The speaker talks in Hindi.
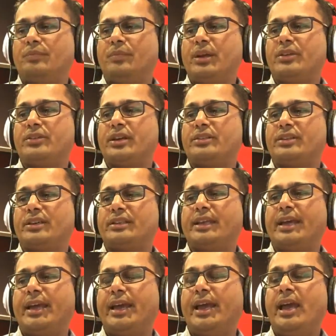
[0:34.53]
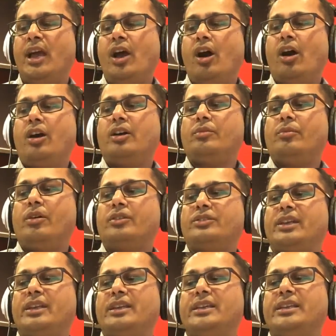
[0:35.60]
पेश कर सकते हैं और बहुत
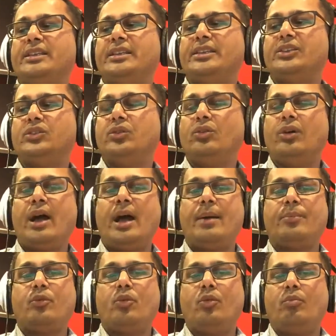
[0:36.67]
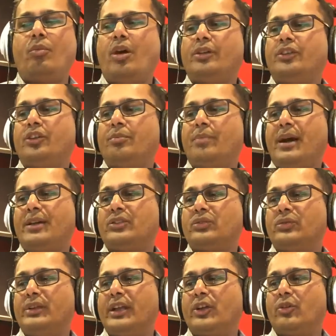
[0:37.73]
सारे गीत जो आपको बहुत दिनों बाद
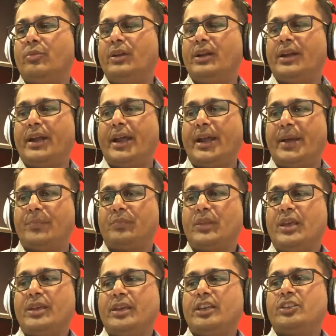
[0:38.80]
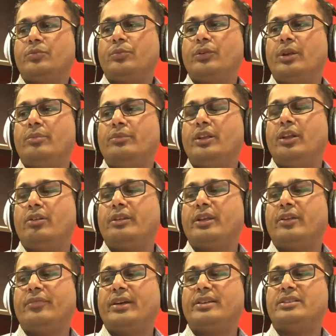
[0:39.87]
सुनने को मिल रहे हैं इस पूनम दिलोन के
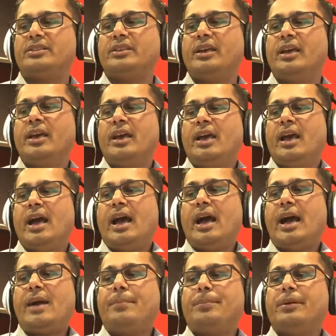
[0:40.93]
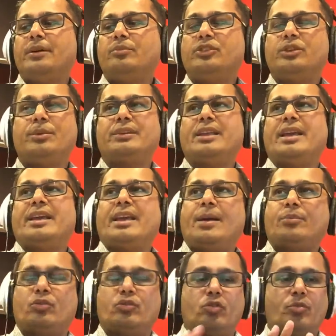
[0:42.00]
फैंस आप मुझे बताइए कि
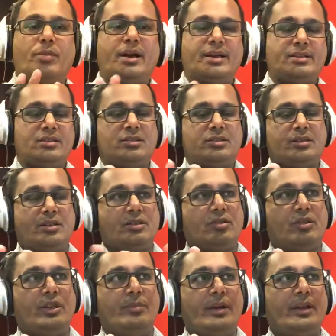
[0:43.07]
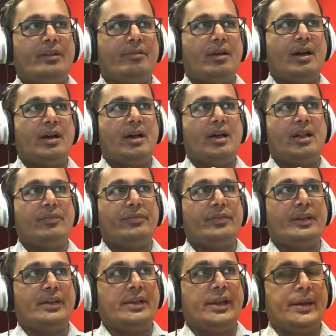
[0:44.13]
आपको रोमांस सोनी महिवाल
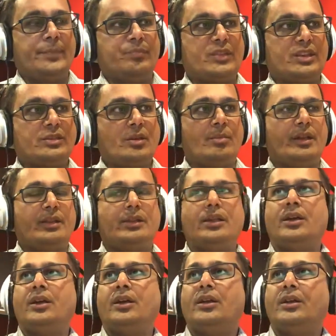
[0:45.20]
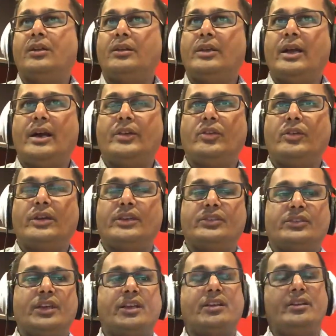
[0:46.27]
फिर समंदर या यू कैन
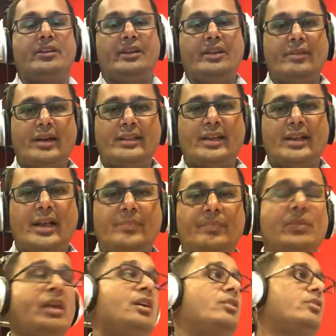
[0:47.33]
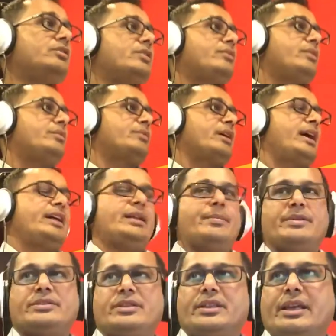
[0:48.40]
से ये वादा रहा कौन सी फिल्म के गाने
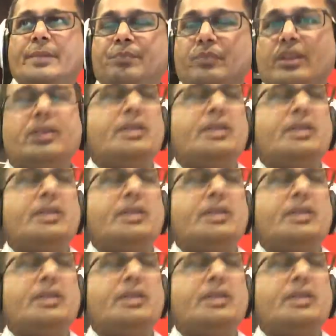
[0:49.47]
पसंद हैं